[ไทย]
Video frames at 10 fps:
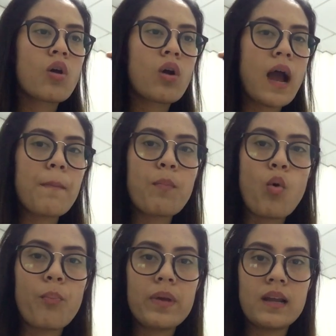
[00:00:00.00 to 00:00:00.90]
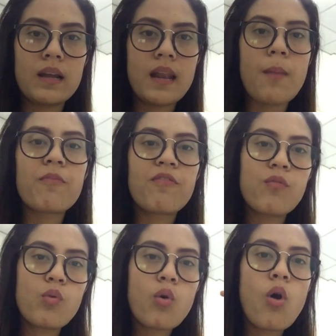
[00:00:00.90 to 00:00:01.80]
การปกปิดระดับ
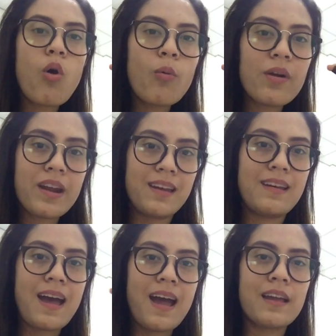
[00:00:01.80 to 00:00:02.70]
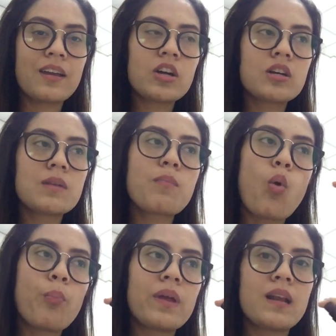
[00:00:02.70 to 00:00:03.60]
full coverage ได้ก็คือปก
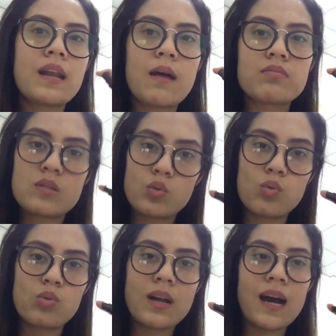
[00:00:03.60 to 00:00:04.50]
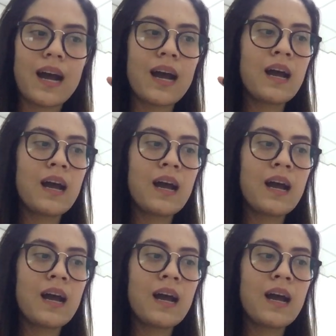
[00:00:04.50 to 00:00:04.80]
ปิดระดับสูงนะคะ